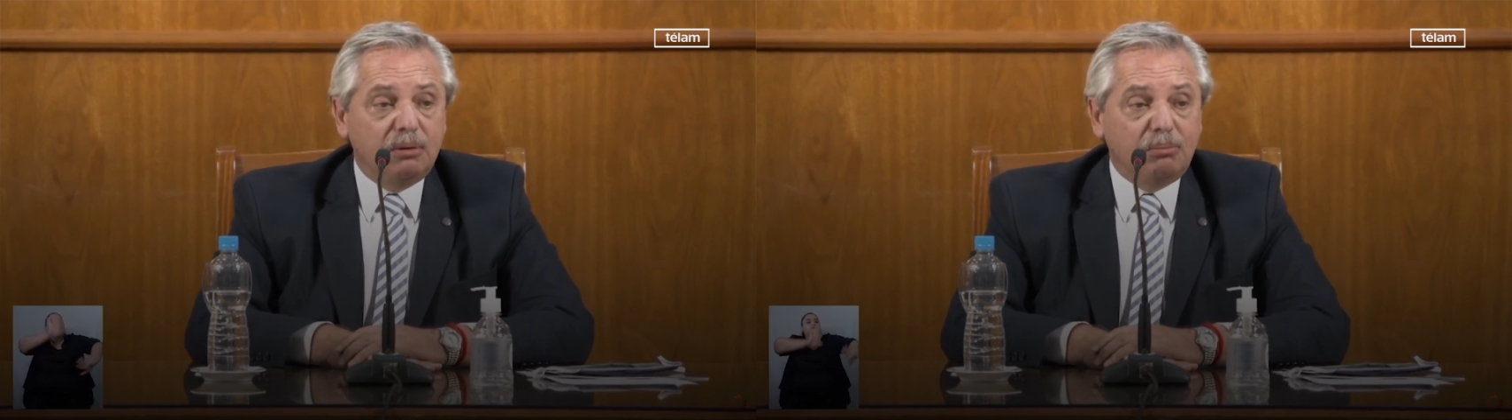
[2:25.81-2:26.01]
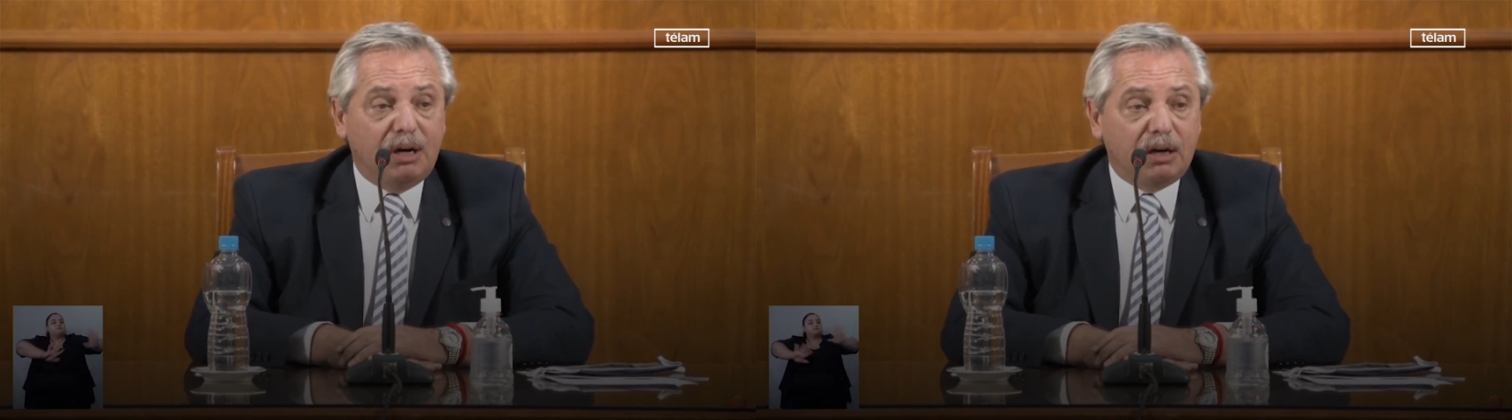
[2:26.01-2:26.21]

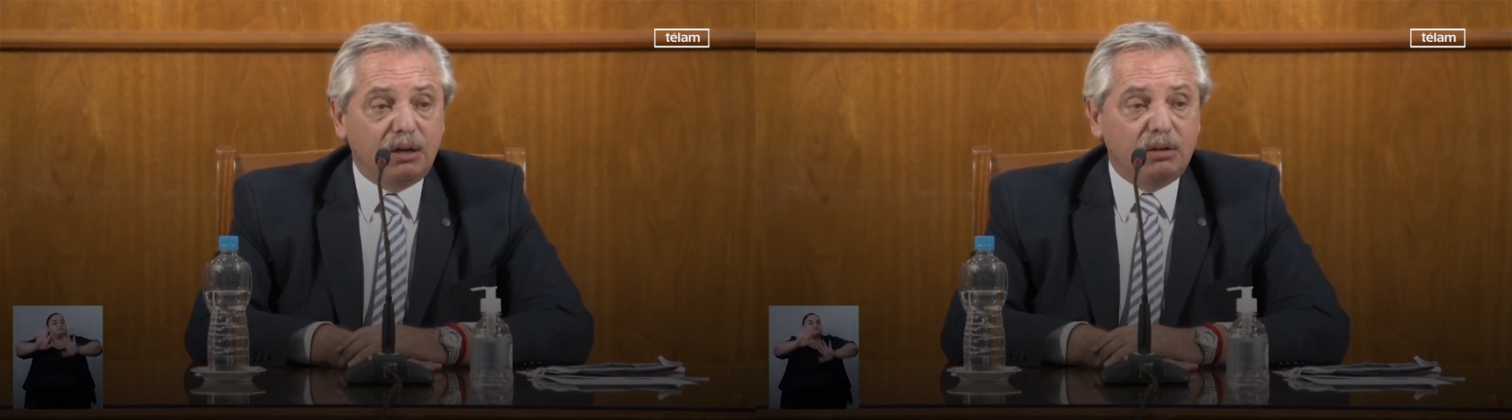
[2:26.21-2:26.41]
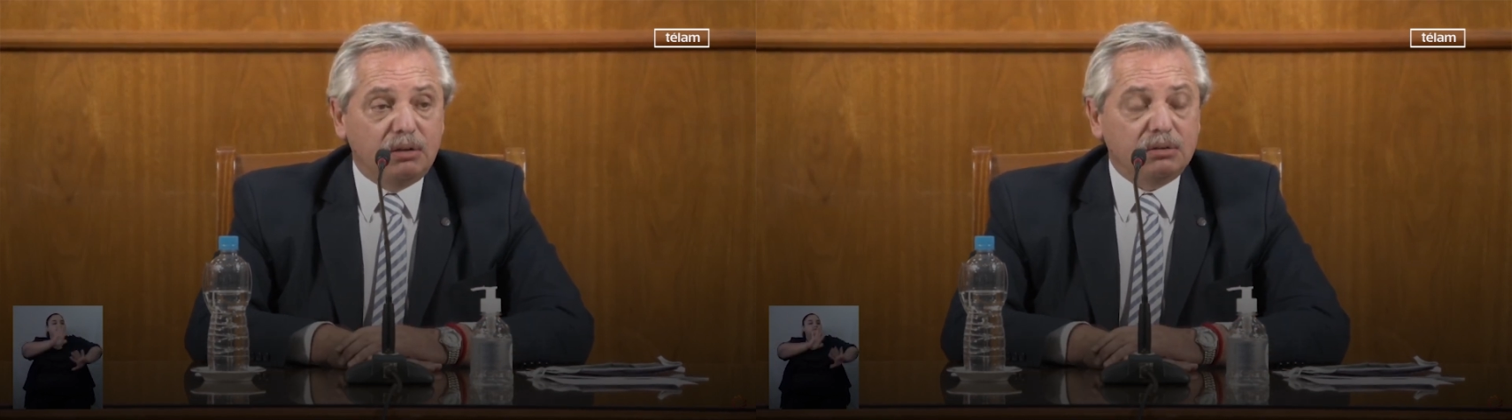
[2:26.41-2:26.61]

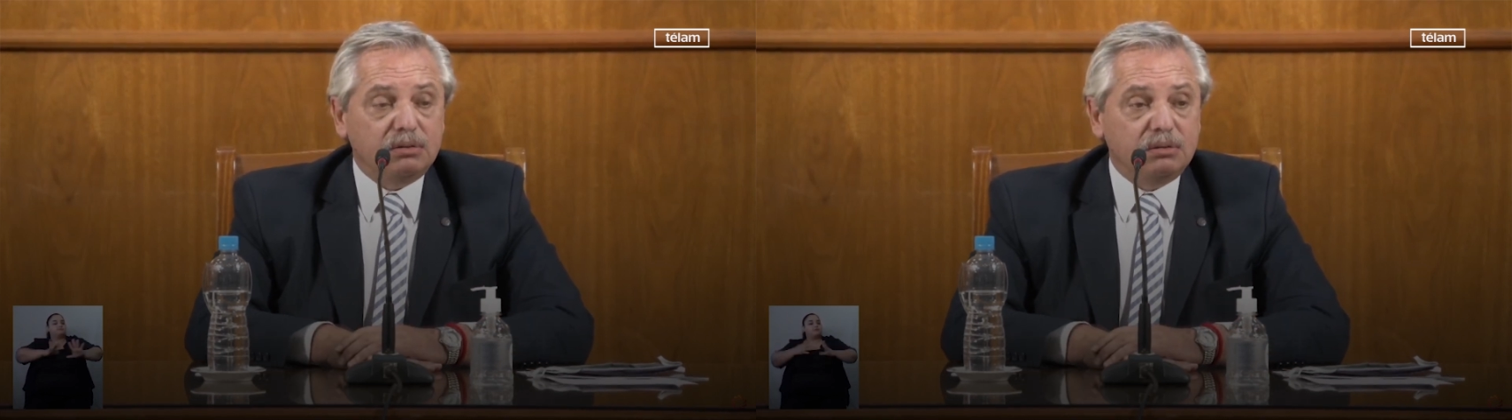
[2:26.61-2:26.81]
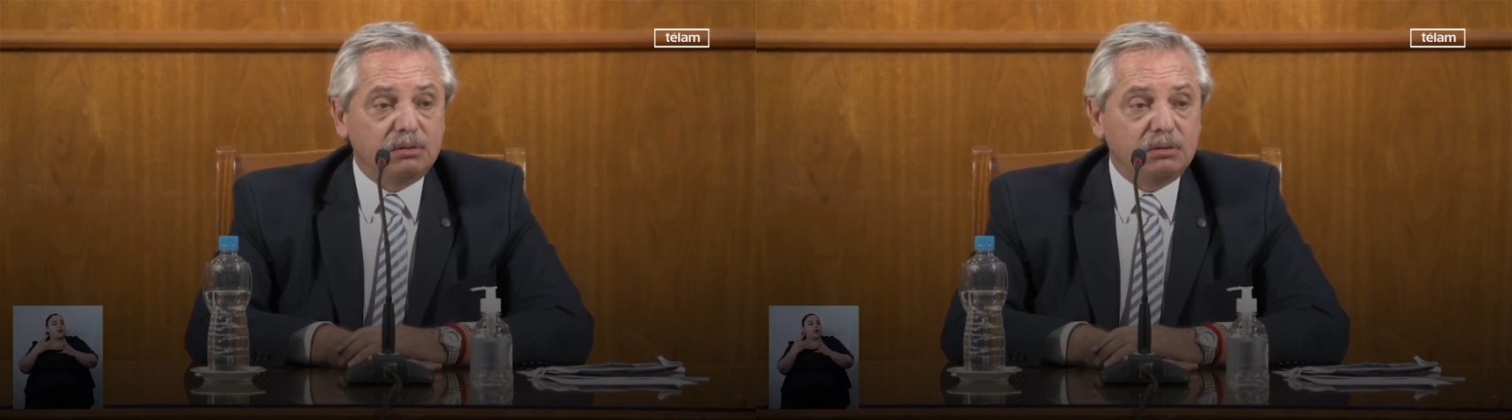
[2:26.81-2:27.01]

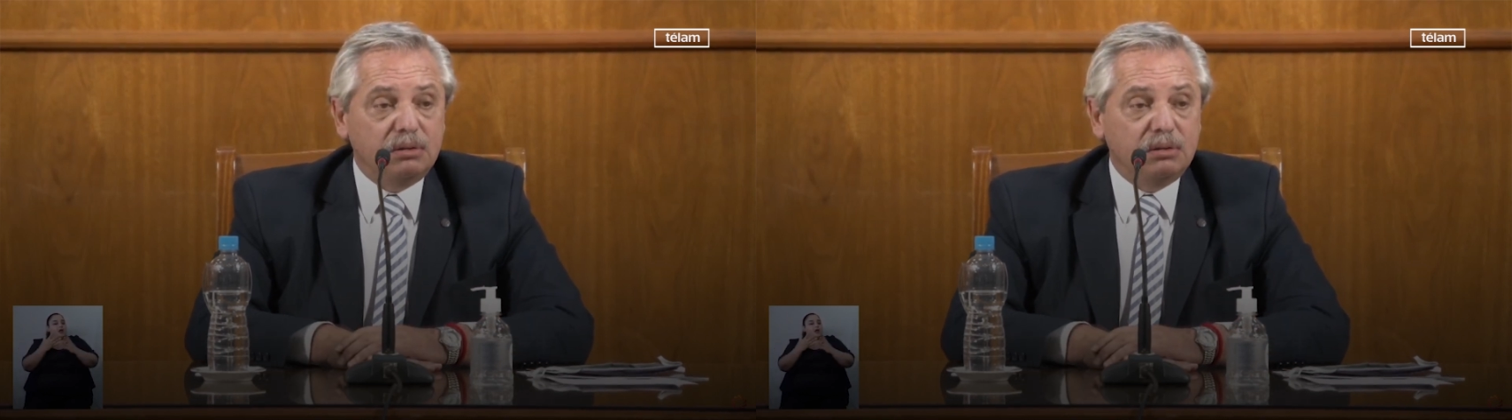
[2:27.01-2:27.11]
barrios